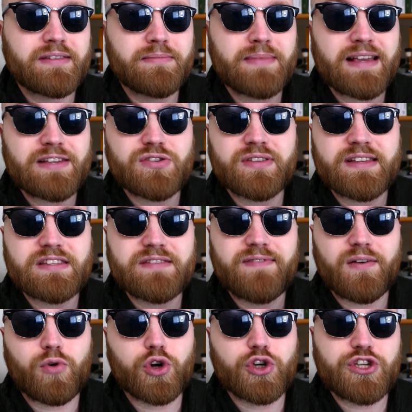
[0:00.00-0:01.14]
miasto
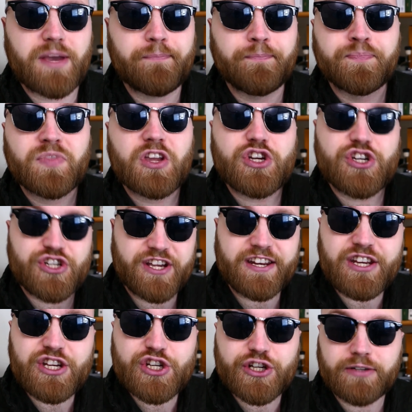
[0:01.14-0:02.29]
nazywało się
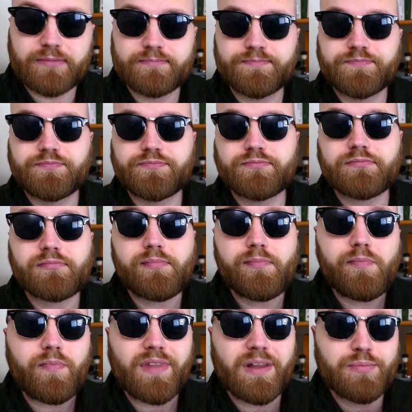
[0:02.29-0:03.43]
Sherish
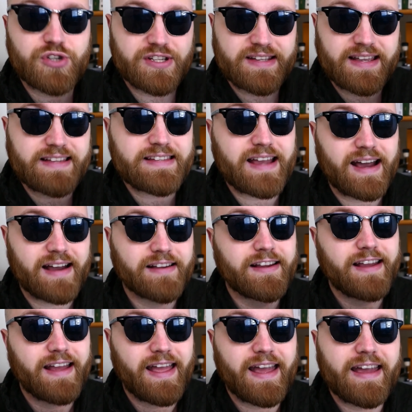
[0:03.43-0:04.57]
przez SH,
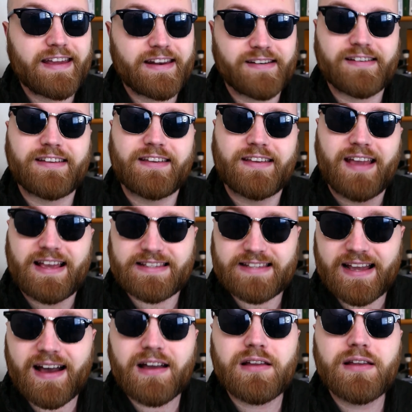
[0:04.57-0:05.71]
ER i
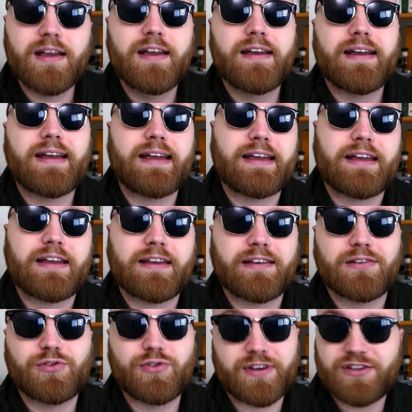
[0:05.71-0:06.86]
SH, e,
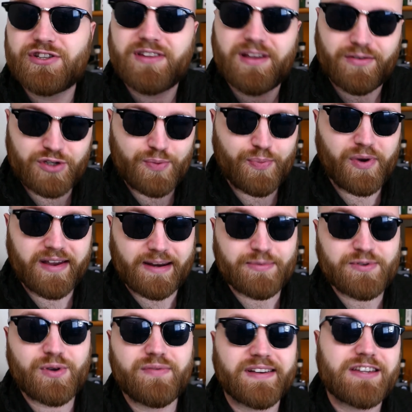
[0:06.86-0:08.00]
które czytało się po
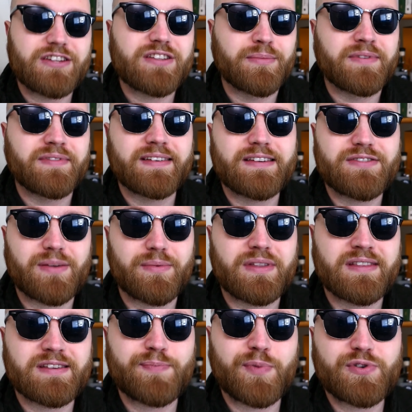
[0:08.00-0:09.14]
arabsku w jakiś tam, w jakiś tam
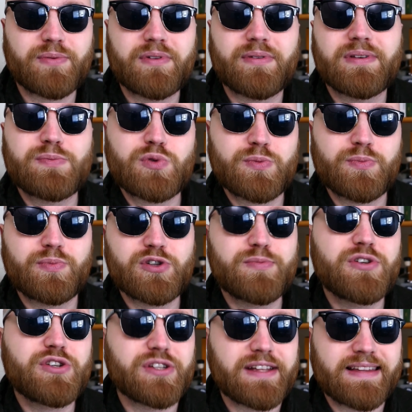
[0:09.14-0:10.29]
inny sposób, natomiast przy,
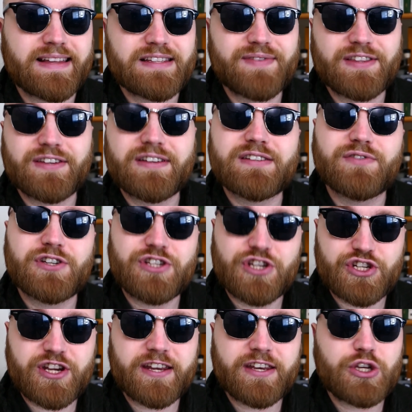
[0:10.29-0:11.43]
przybliżona nazwa to jest właśnie
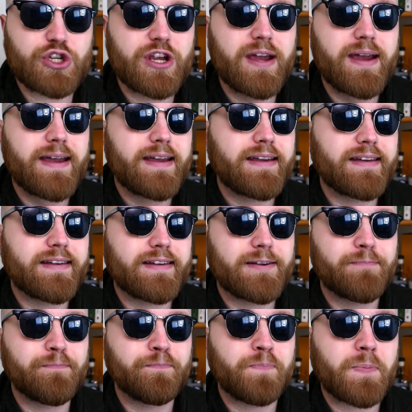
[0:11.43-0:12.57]
Sherish e,